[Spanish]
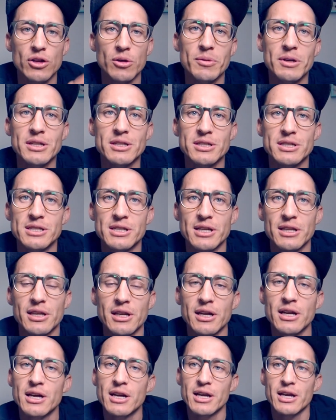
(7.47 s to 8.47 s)

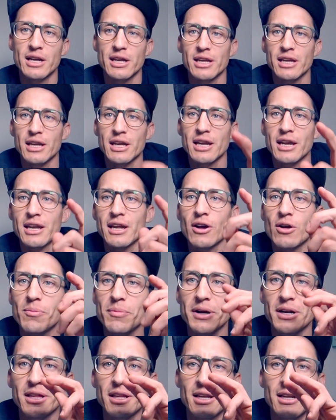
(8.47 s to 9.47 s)
2017 y quería
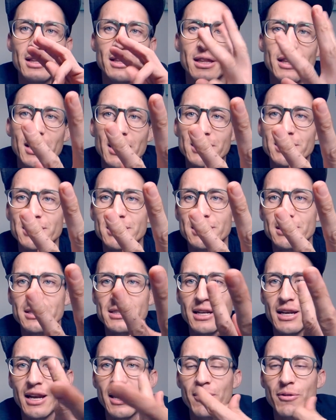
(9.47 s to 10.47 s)
compartir tres
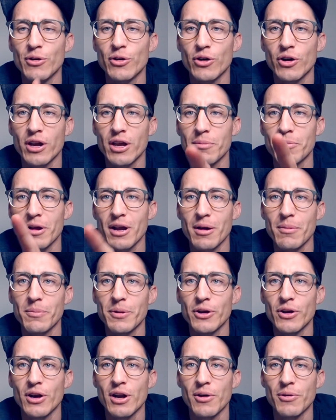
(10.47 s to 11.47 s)
libros que me
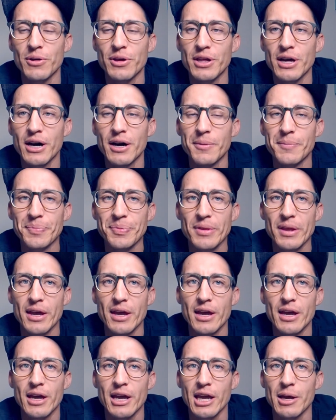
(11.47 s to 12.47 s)
cambiaron la vida,
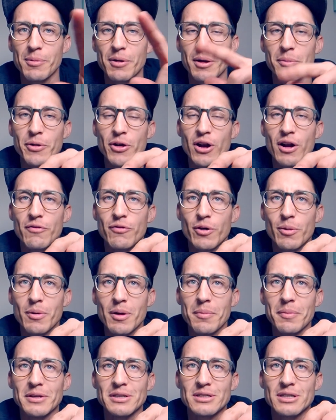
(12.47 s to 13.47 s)
que me cambiaron la
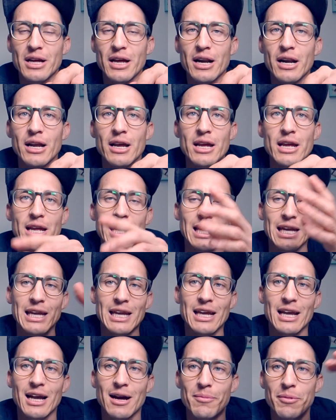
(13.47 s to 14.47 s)
forma de pensar
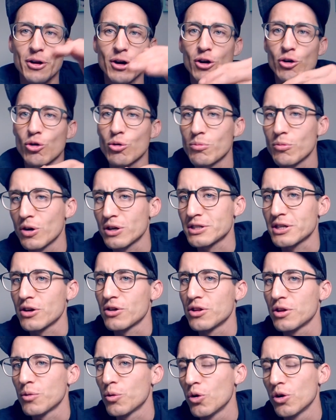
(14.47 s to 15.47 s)
y que cambiaron el rumbo hacia
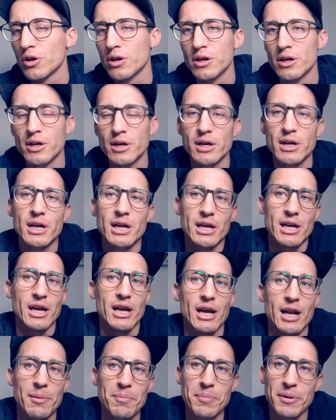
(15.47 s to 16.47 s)
donde voy.
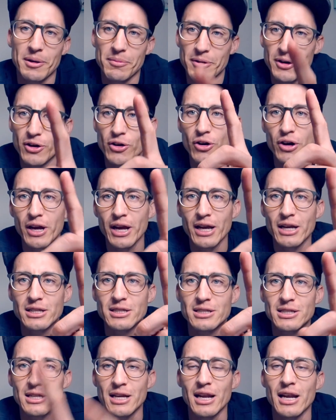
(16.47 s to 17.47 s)
El primero
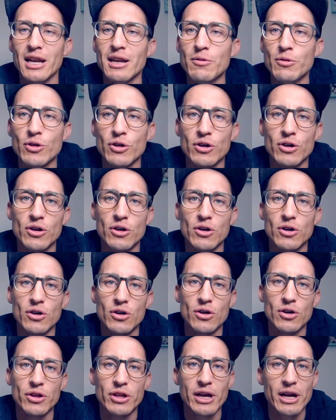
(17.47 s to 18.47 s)
es el
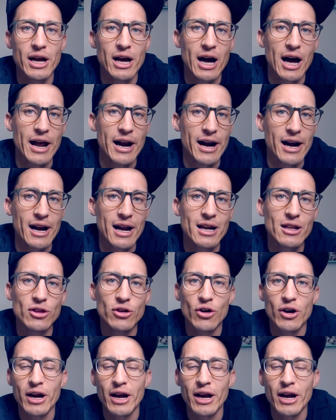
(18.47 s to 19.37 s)
libro de Arnaldo